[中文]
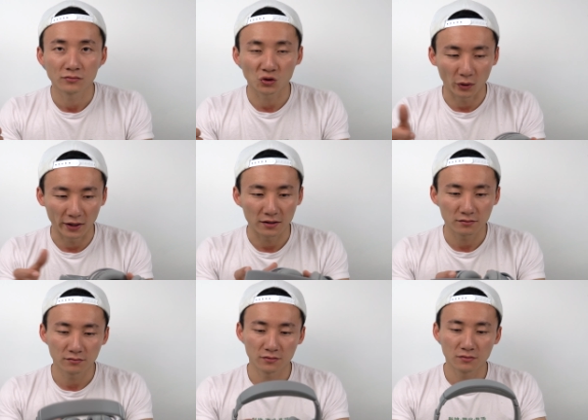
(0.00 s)
对，
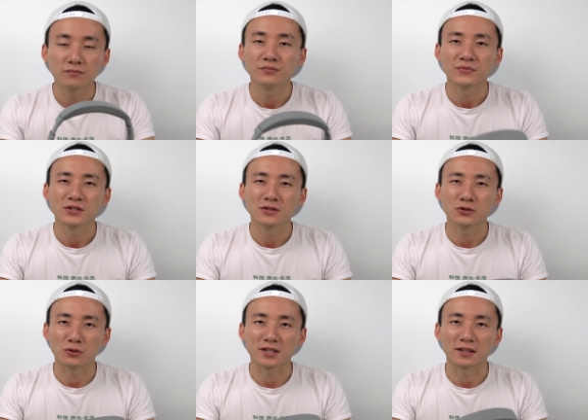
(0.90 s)

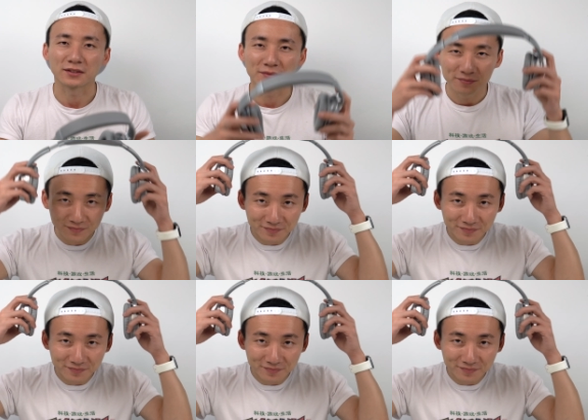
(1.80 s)
就是这样的。